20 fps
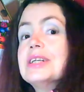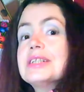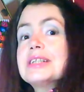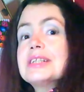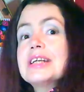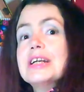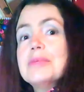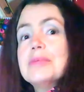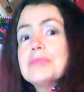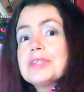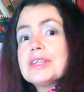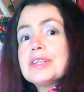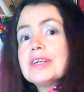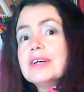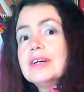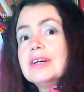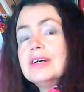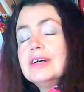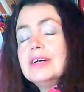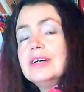selbst.
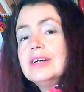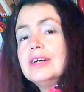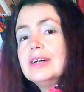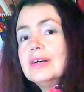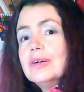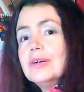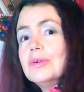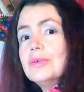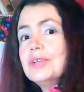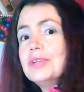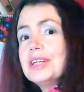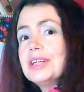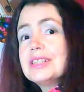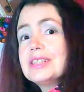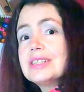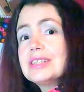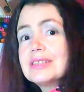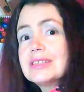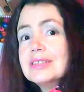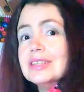Und das
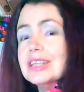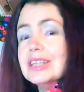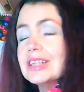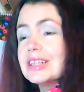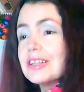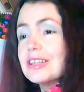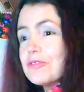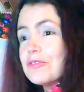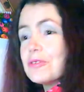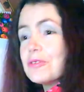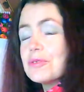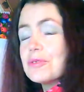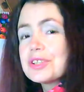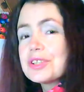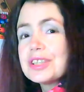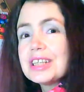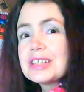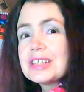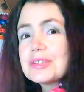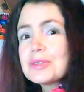ist nicht
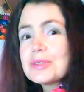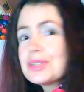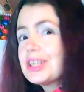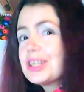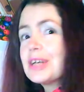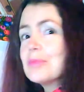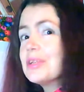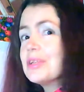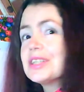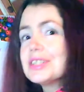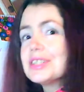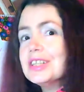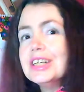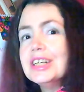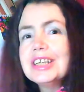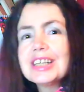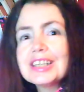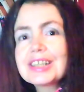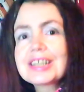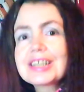erwünscht. Das System ist
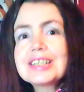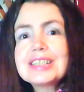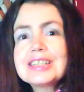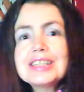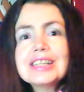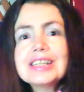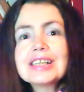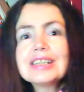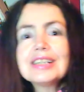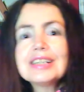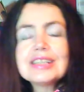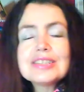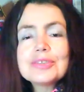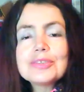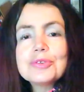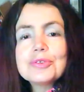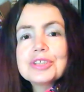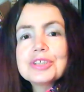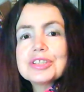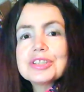nicht interessiert, dass
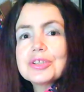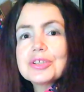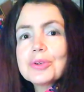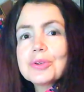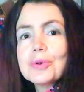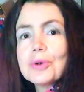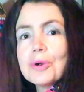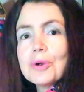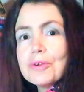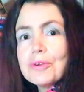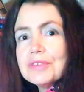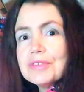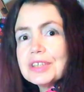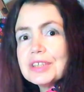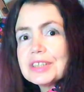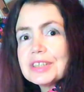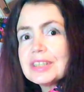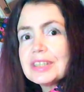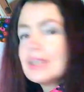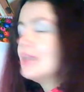du diese Tür öffnest